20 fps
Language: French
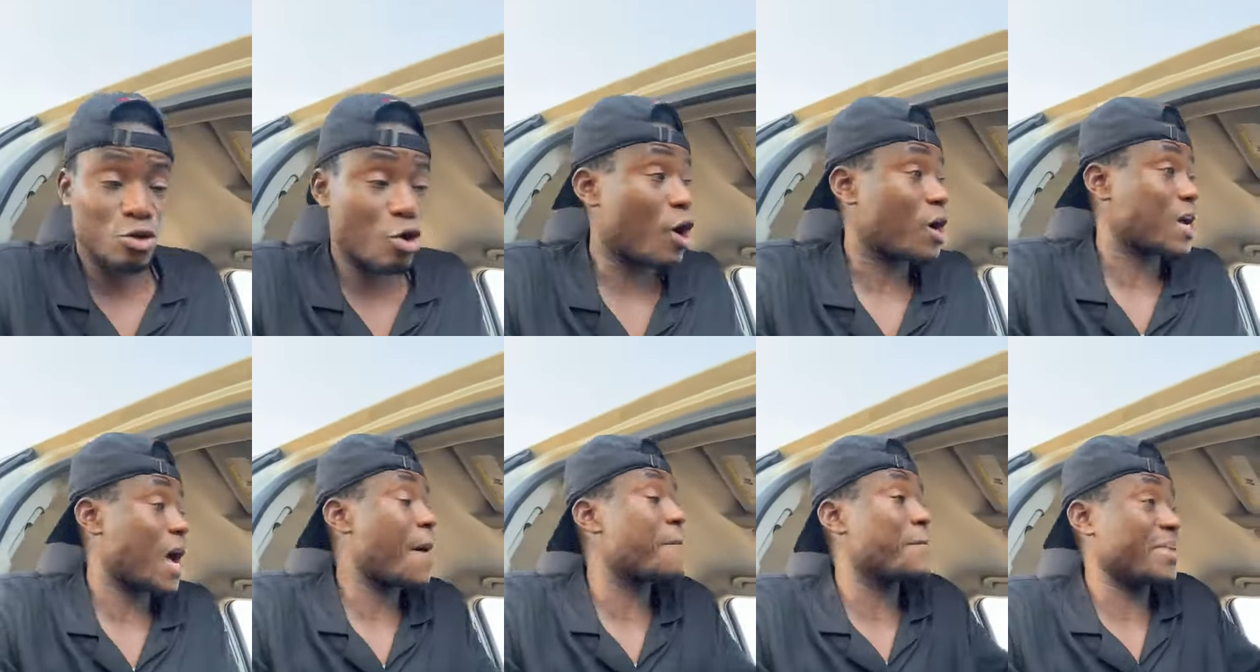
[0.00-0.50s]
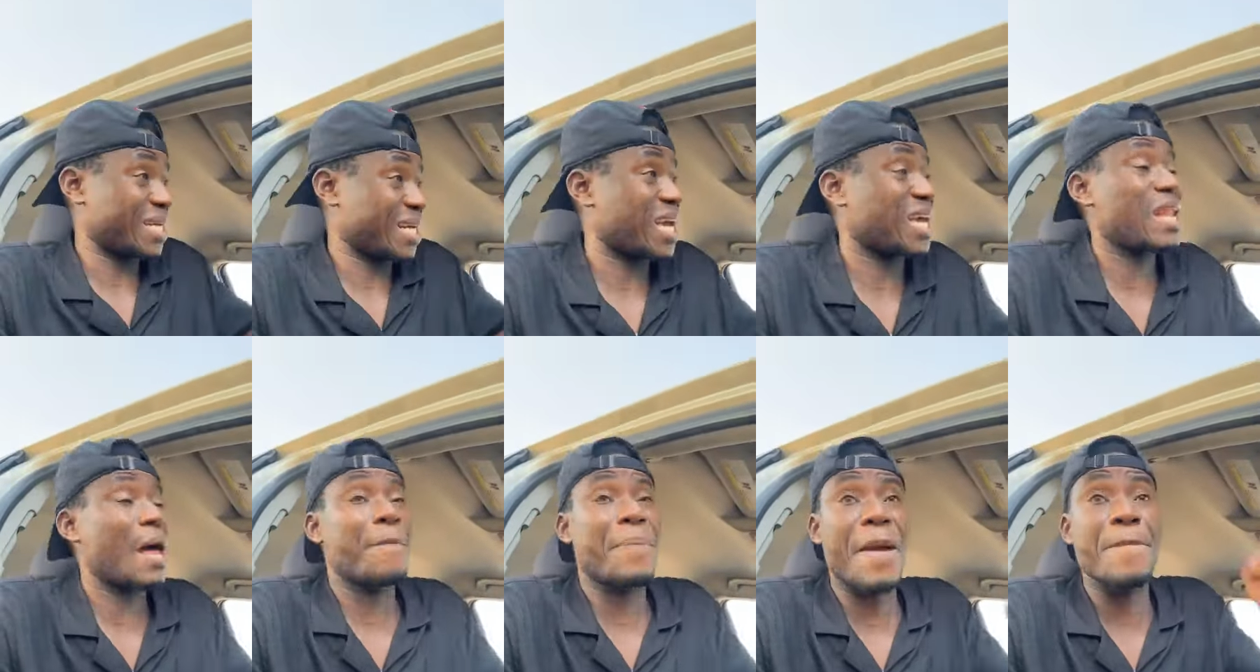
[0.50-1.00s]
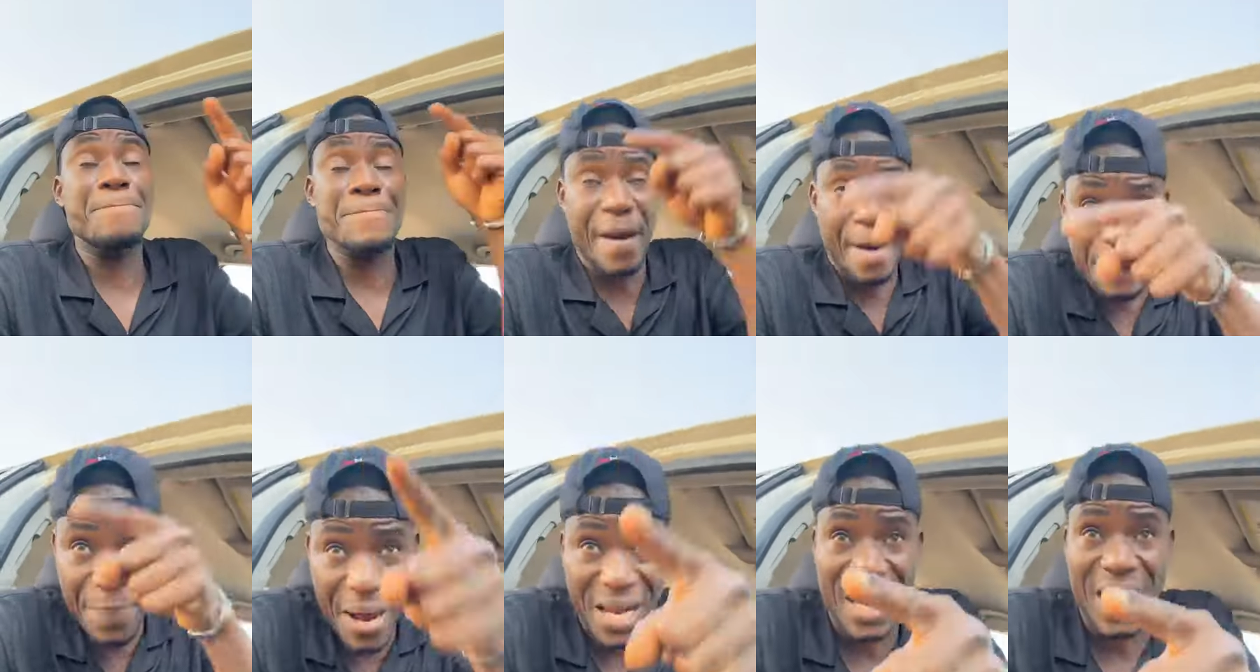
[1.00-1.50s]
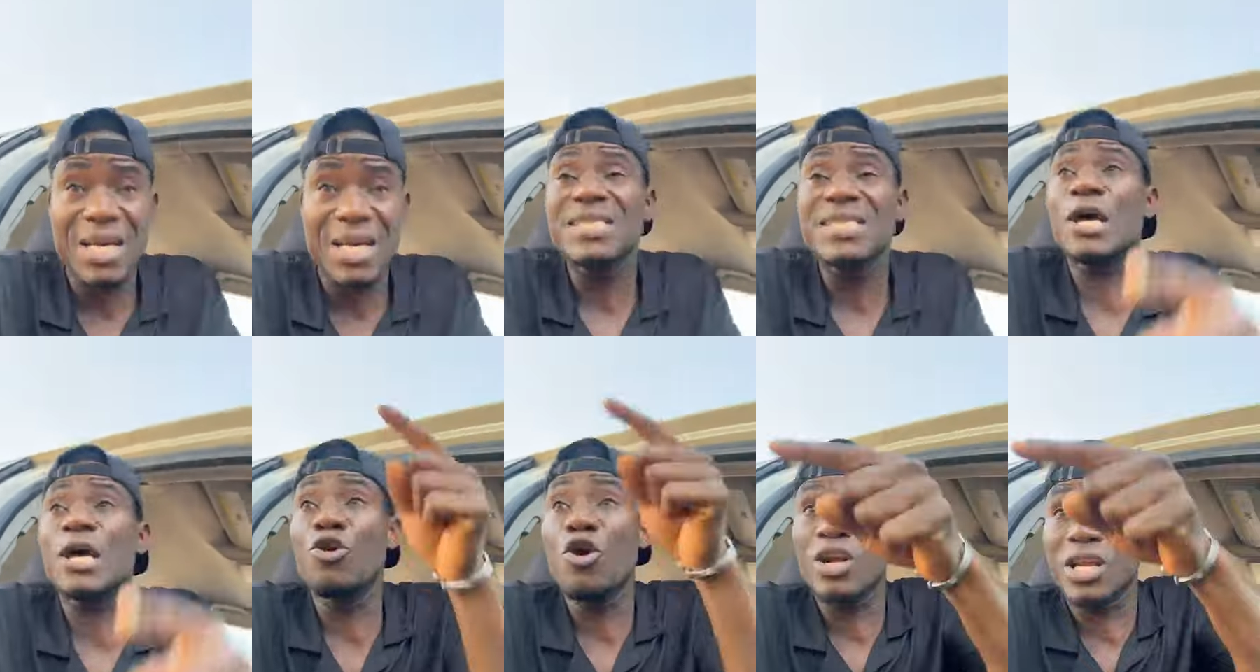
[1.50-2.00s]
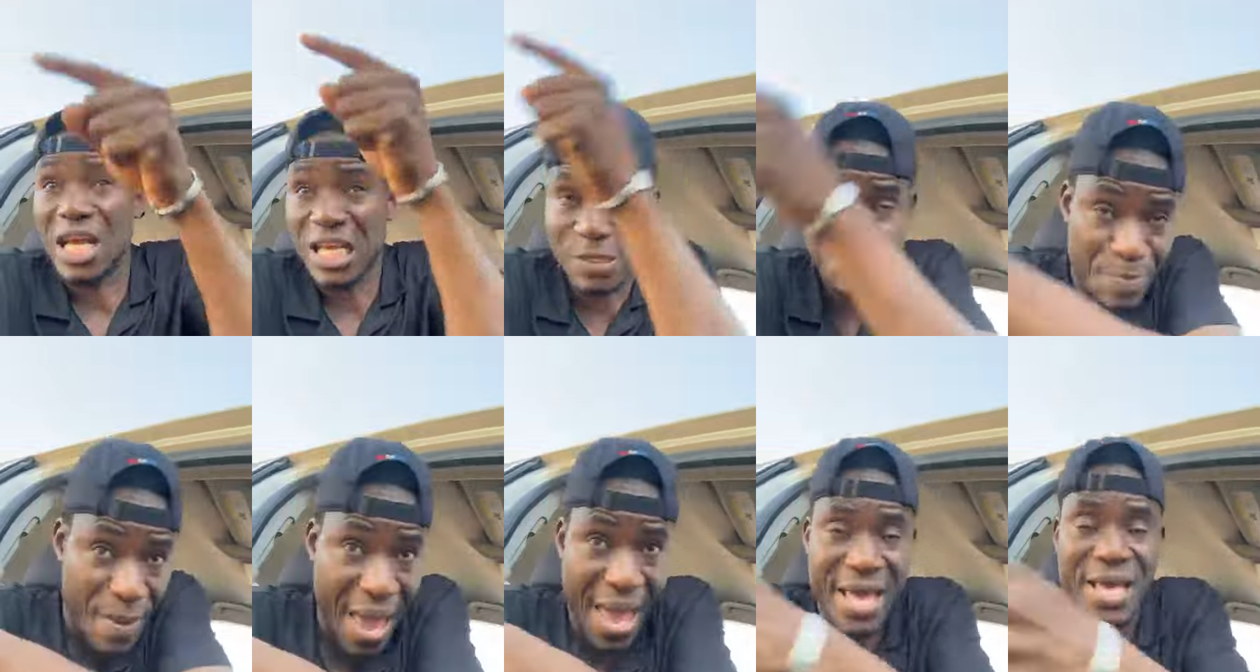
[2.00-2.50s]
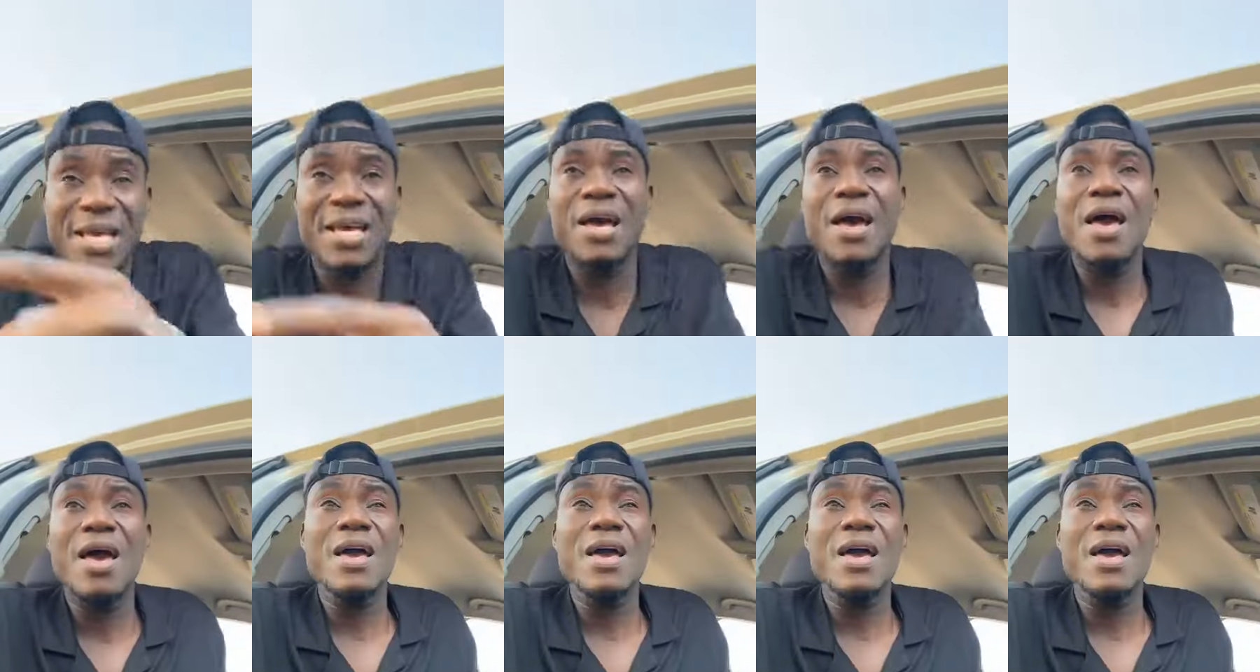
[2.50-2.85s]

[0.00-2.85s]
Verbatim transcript: Donc quand manager l'appelle papa, là, c'est le respect.